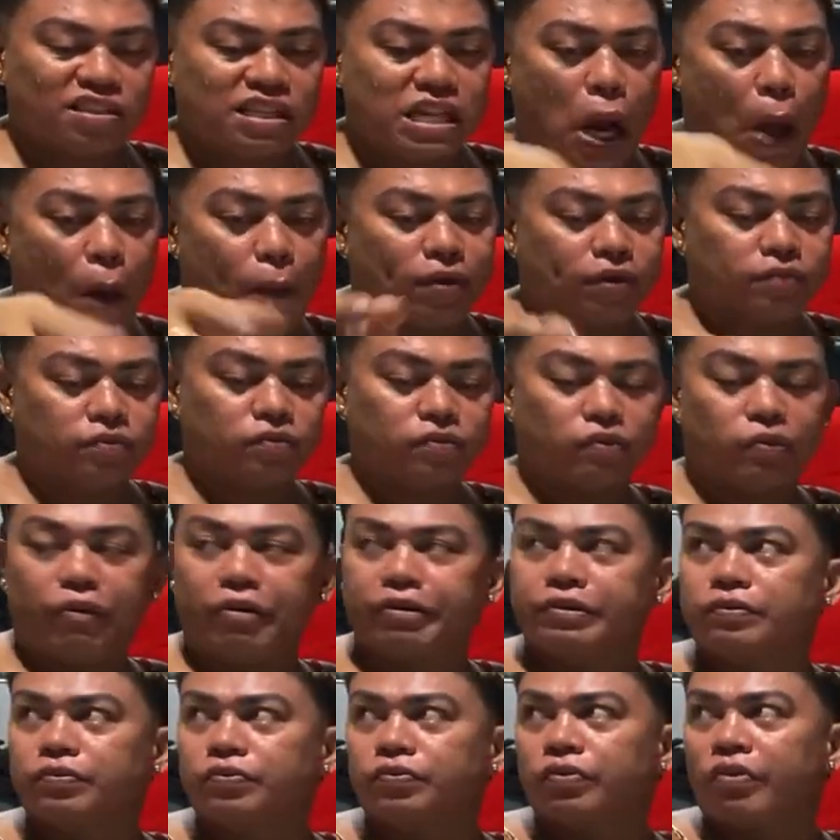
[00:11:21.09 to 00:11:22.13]

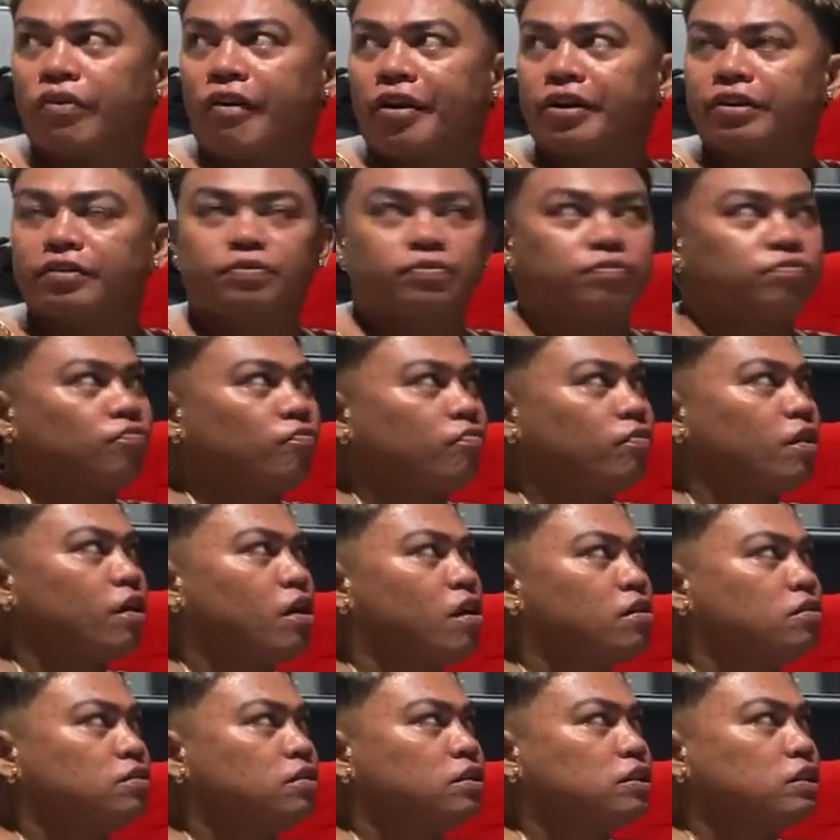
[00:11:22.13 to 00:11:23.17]
Dagan kayo.
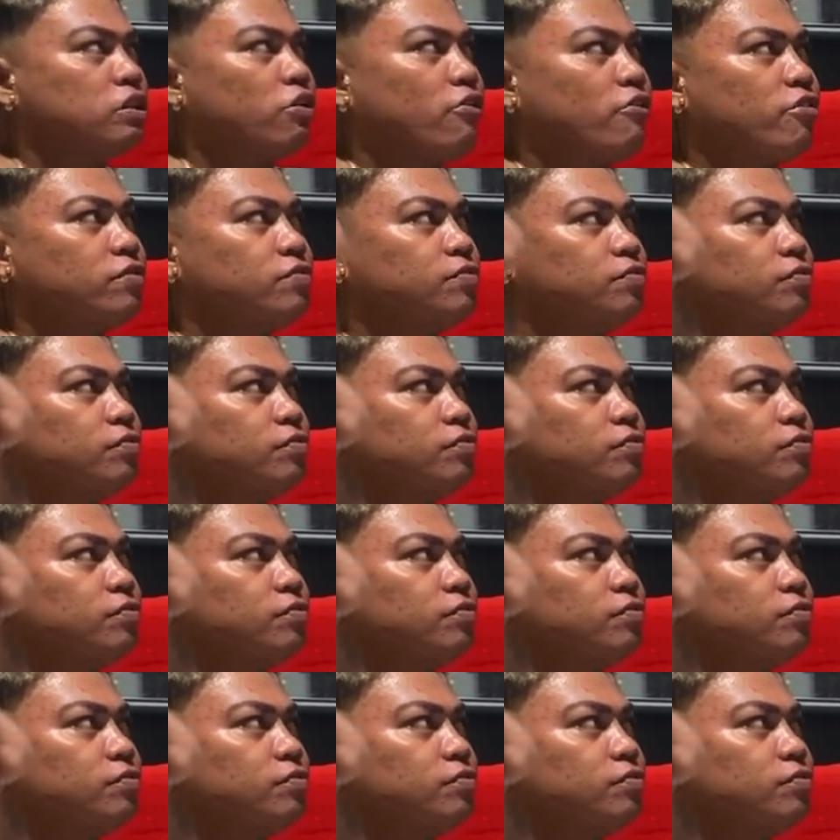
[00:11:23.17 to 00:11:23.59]
Last year.